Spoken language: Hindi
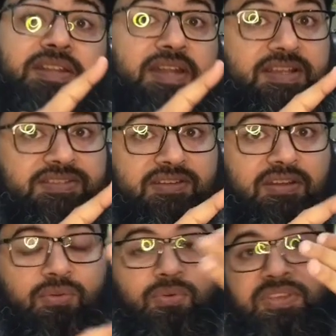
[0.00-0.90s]

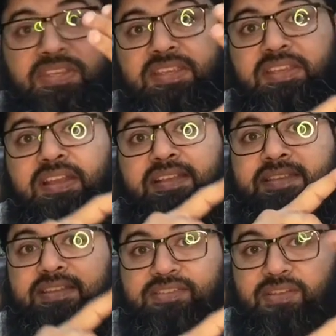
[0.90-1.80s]
नेचुरल होगी
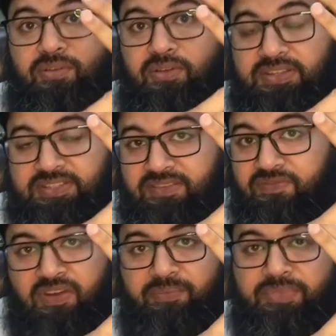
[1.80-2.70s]
एसेंशियल ऑयल्स की
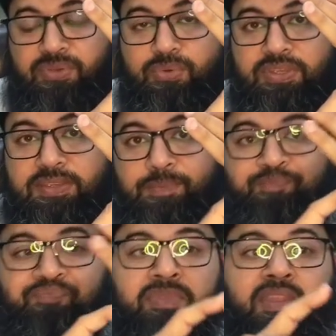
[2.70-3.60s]
फॉर्म में
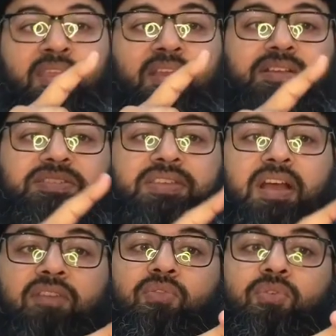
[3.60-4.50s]
होगी
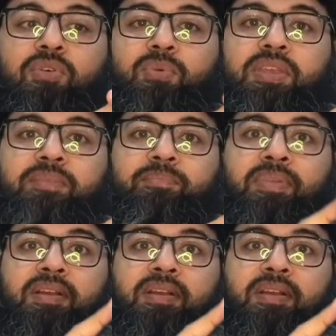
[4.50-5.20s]
वो कोई